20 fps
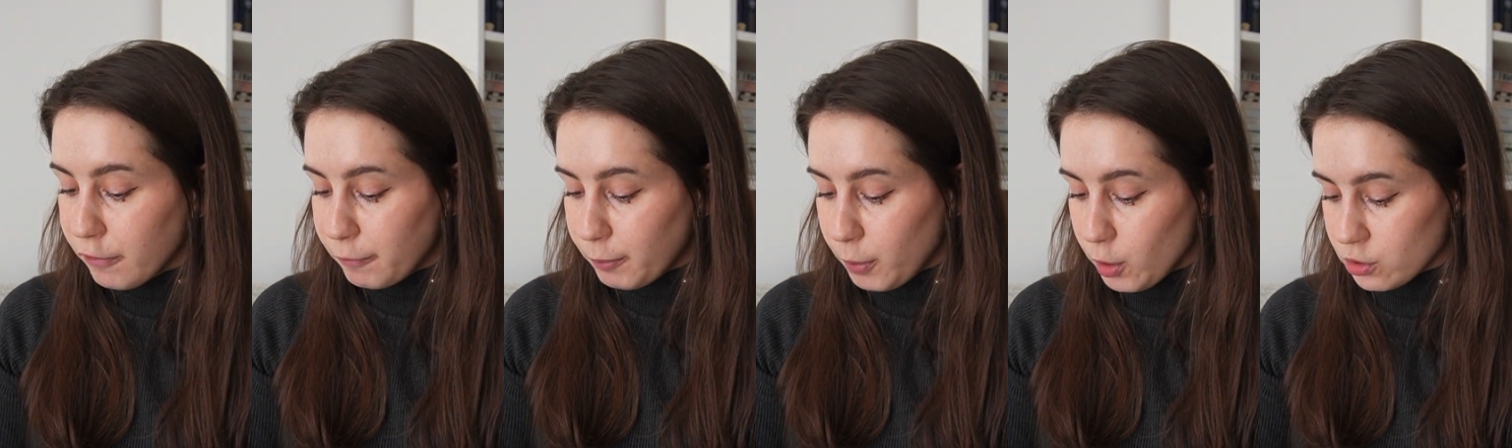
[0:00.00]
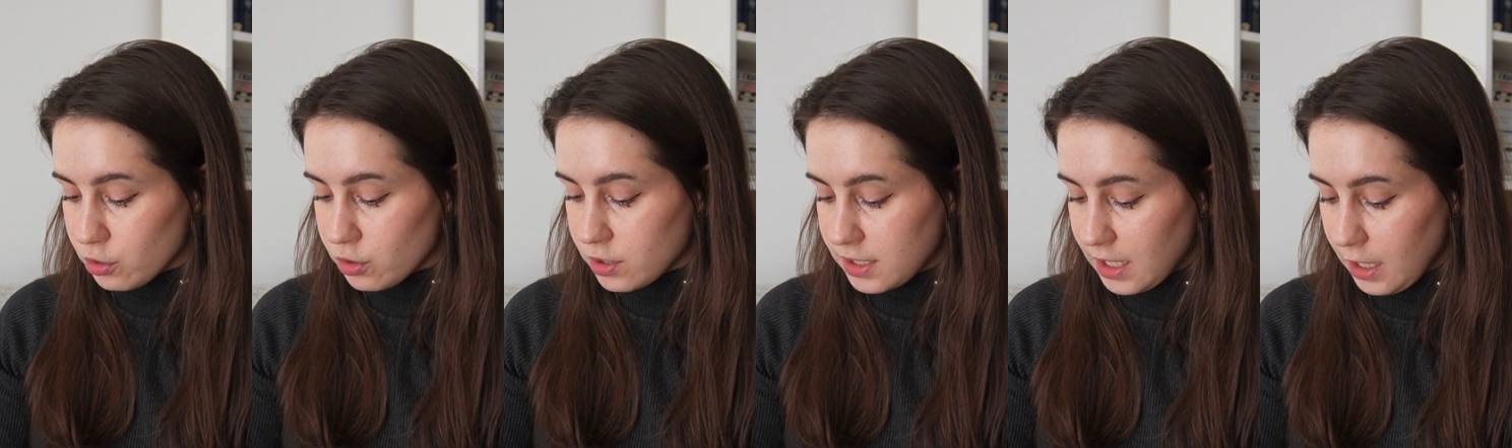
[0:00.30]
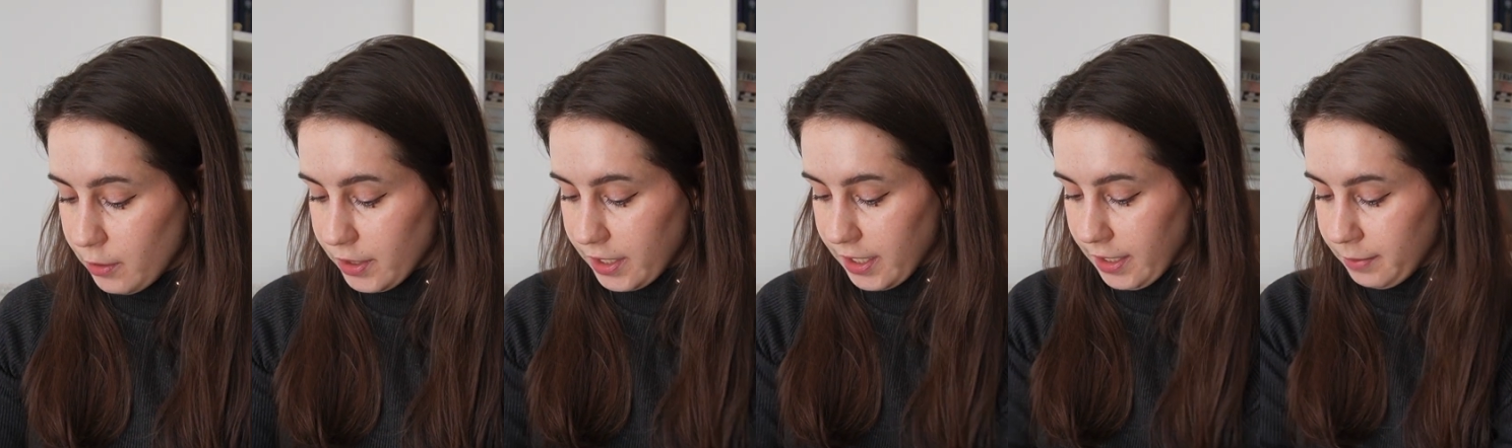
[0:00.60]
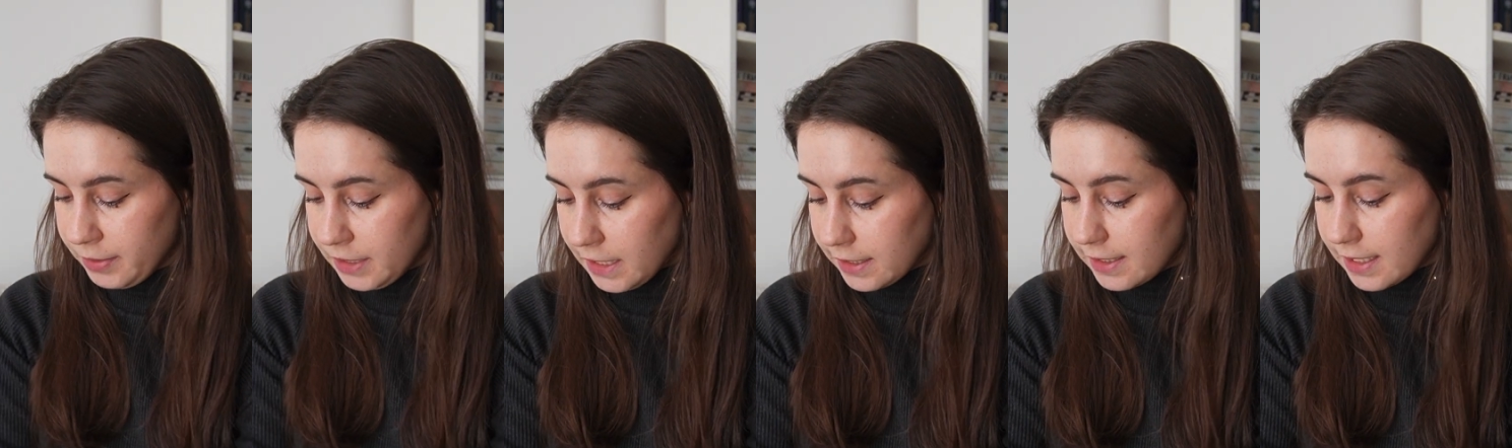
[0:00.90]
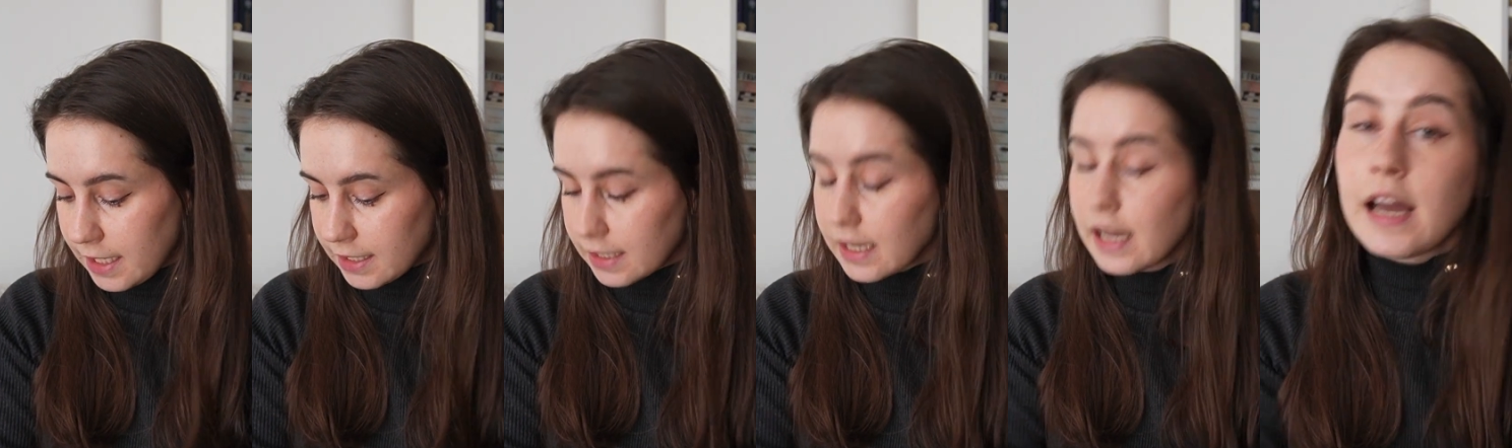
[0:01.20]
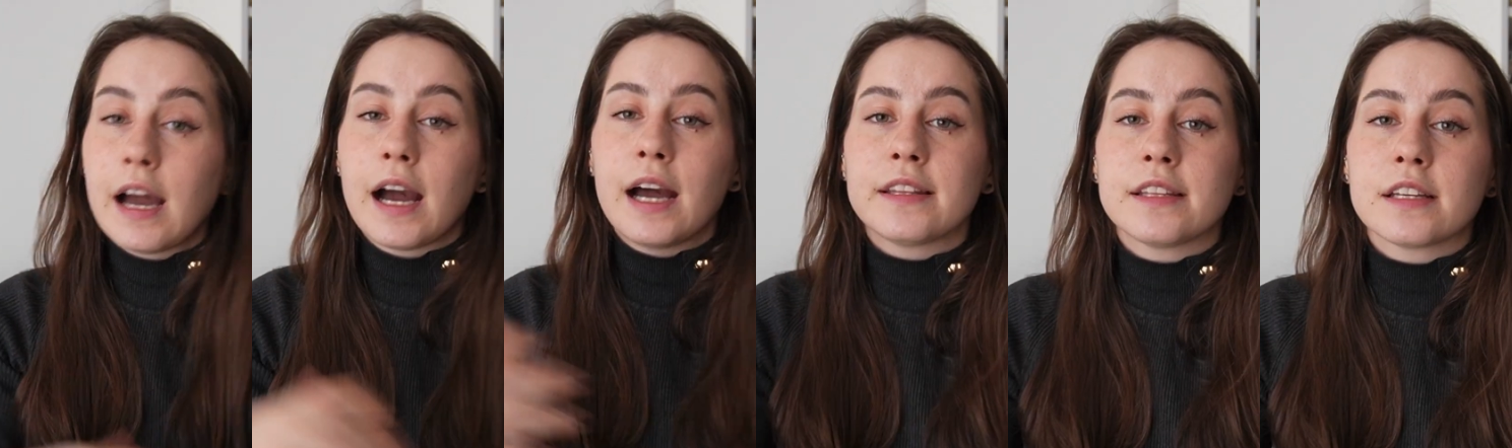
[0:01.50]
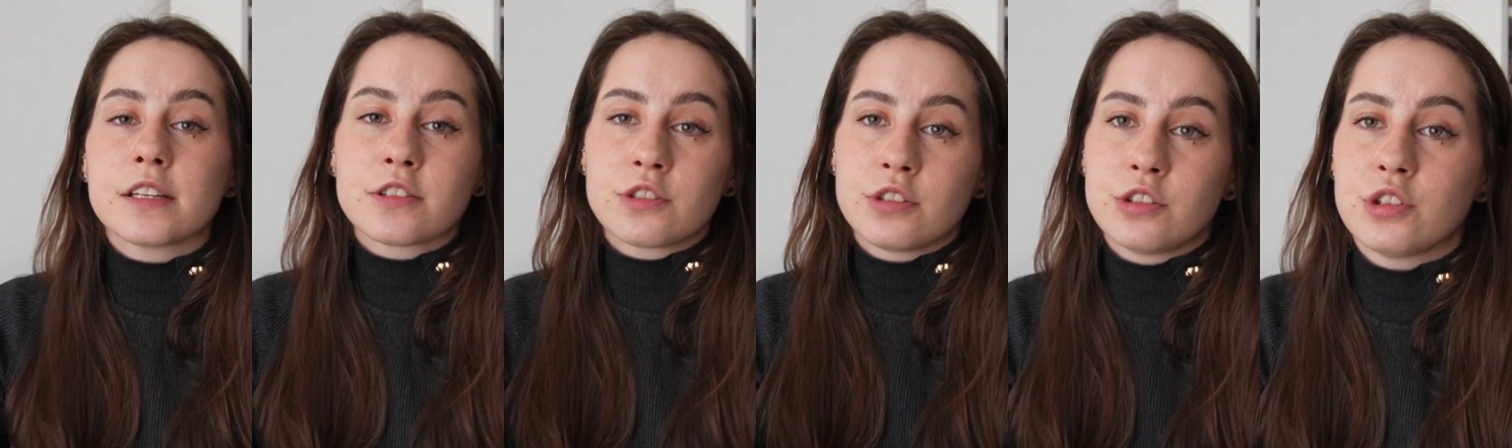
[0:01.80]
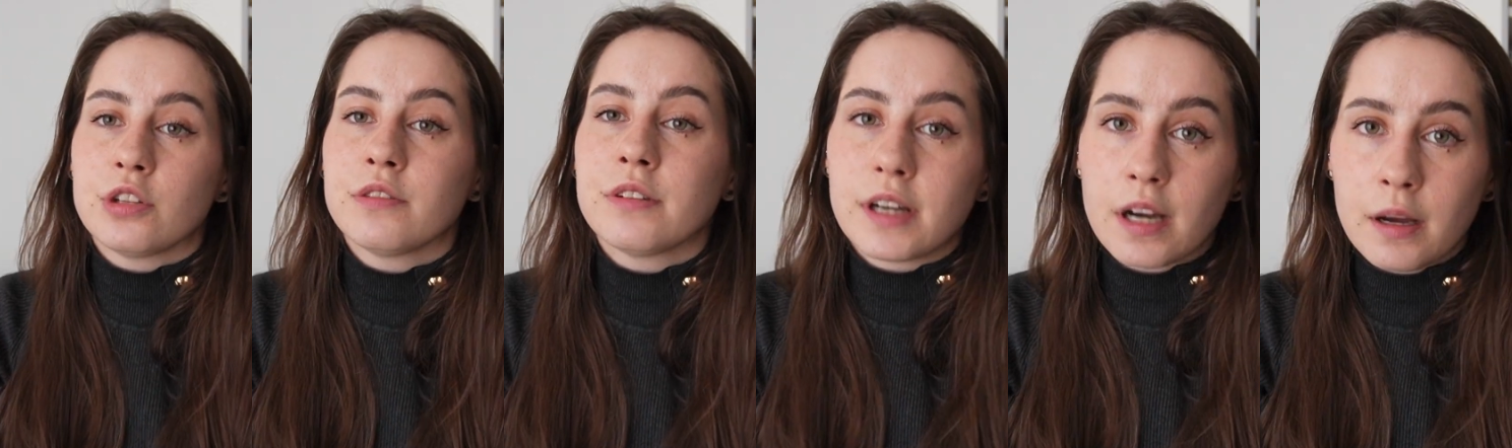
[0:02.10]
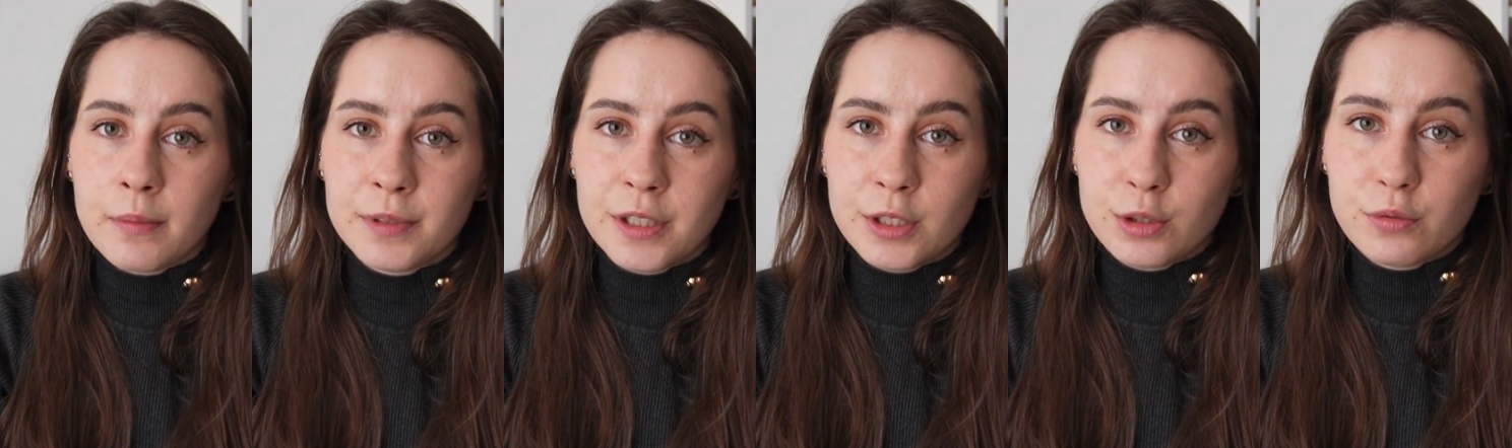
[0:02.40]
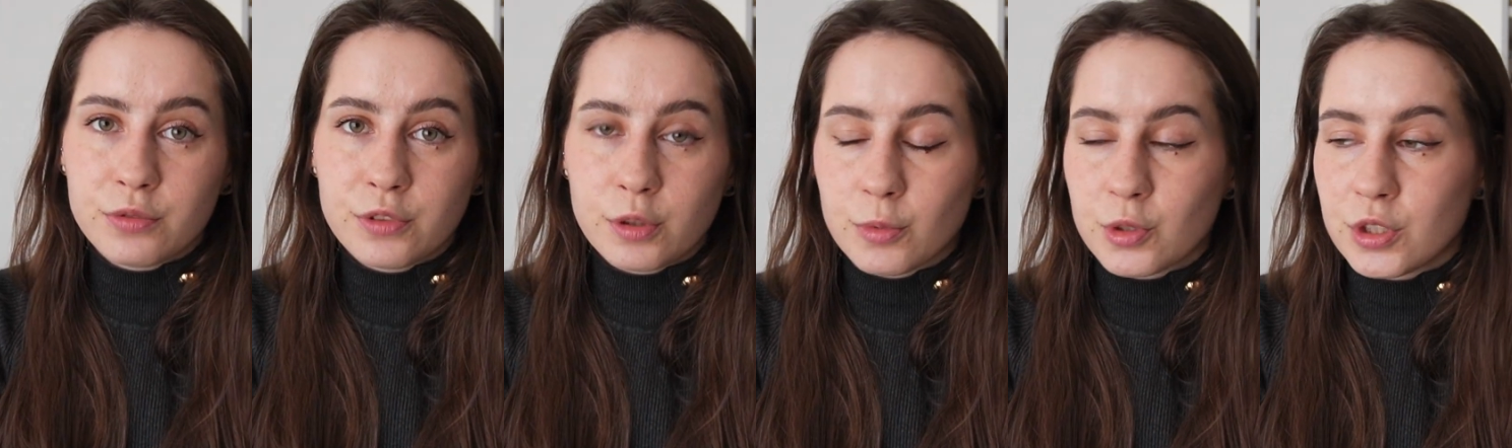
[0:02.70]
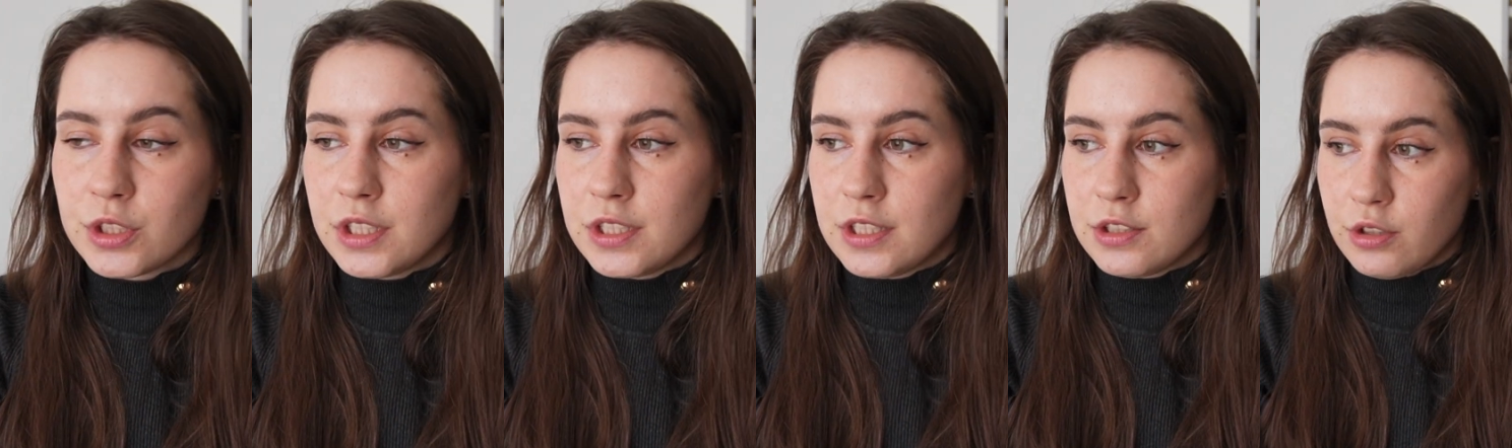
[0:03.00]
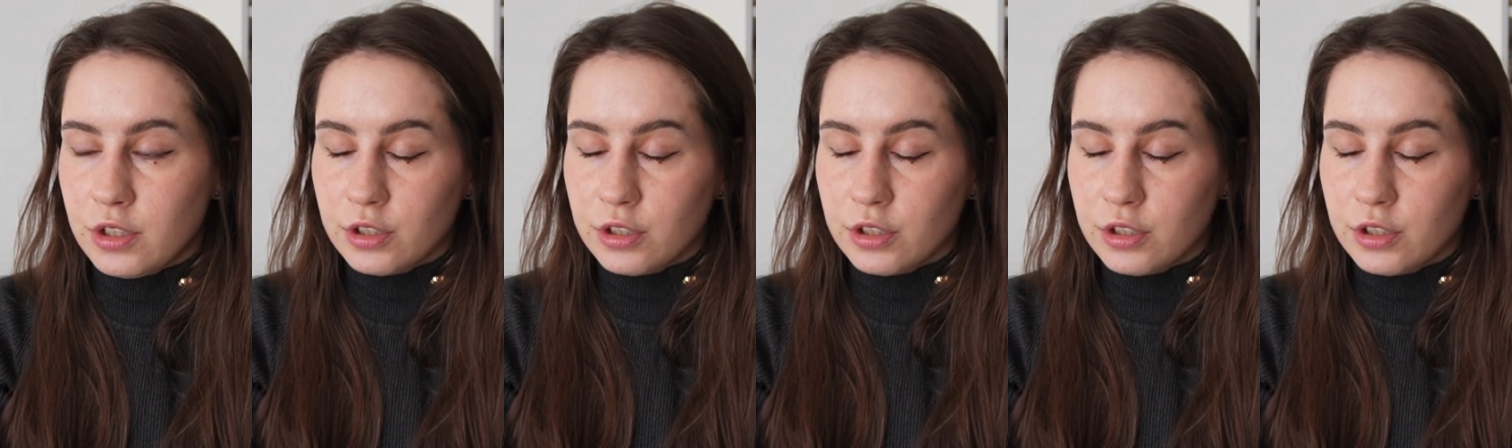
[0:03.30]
w pozostałych update'ach. A tak z życiowych update'ów to możecie się